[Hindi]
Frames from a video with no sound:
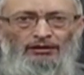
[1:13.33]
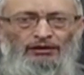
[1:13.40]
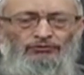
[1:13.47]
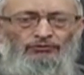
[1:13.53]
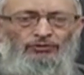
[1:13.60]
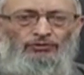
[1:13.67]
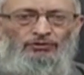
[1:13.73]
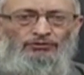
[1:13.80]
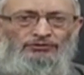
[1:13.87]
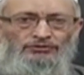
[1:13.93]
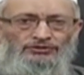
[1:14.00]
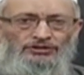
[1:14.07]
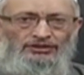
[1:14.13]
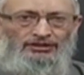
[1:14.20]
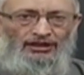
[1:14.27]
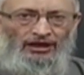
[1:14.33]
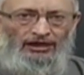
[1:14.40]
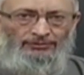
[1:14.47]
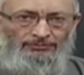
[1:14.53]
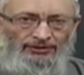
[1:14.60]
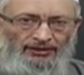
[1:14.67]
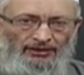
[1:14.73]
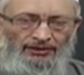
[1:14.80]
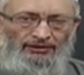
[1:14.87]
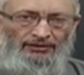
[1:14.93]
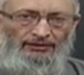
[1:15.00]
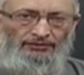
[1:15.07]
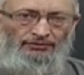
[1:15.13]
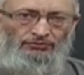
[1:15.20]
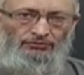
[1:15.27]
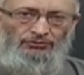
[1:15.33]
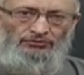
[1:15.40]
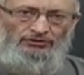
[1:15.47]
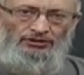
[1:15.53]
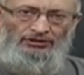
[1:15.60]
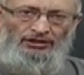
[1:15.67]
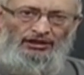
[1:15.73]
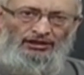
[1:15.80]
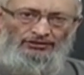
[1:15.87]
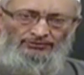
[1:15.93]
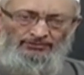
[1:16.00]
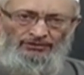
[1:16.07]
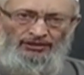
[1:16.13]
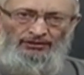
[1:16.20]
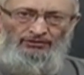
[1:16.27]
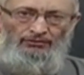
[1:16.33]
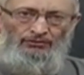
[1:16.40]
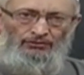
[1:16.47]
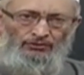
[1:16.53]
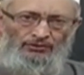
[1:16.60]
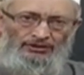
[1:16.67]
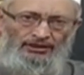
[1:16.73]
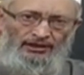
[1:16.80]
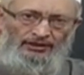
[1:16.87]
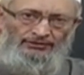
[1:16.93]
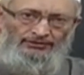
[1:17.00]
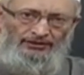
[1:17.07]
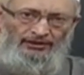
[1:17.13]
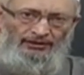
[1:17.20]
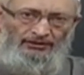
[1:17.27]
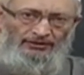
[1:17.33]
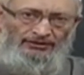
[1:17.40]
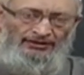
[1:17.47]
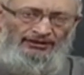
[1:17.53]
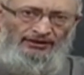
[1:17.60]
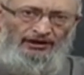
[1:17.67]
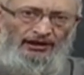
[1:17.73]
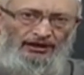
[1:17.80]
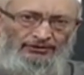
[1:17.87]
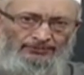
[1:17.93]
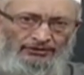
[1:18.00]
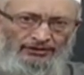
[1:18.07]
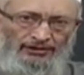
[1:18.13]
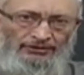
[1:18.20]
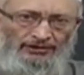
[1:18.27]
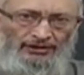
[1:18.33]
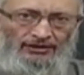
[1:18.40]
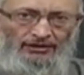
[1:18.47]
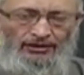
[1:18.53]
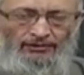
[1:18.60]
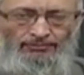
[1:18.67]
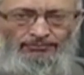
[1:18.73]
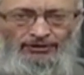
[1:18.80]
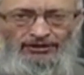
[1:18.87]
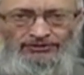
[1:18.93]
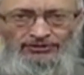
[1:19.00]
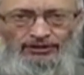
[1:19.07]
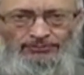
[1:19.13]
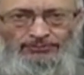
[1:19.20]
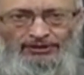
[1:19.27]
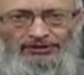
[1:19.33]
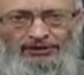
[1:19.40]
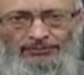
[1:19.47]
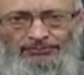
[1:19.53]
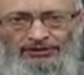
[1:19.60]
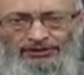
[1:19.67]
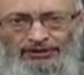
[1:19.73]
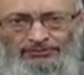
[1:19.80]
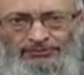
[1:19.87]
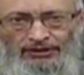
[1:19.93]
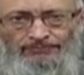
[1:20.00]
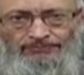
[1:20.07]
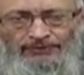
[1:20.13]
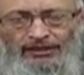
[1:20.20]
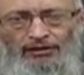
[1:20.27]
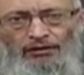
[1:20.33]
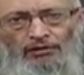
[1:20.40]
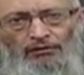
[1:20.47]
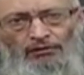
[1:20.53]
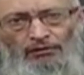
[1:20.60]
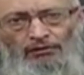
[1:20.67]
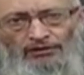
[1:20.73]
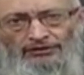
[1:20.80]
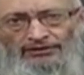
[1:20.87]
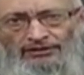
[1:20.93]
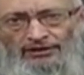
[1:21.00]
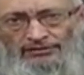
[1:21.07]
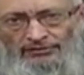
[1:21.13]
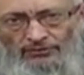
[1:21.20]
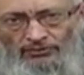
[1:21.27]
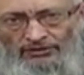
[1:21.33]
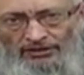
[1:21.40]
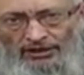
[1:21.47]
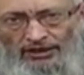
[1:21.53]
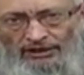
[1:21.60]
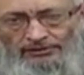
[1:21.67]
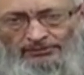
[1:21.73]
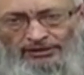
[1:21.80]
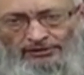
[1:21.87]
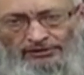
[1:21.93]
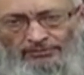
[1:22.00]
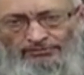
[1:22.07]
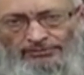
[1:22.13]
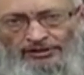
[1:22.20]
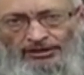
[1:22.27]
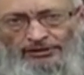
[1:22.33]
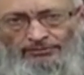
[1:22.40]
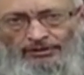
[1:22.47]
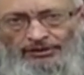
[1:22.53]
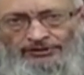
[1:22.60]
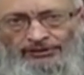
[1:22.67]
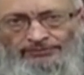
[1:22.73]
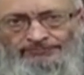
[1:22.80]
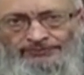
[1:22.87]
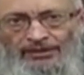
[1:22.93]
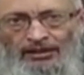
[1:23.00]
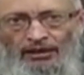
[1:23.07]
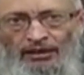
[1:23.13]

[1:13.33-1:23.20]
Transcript: अगर वो सीधे हाथ में है तो सीधे हाथ में उल्टे हाथ से गीला हाथ फेरा जाएगा प्लास्टर पर या पट्टी पर और इसी तरह से उल्टे हाथ में तब भी यही बात है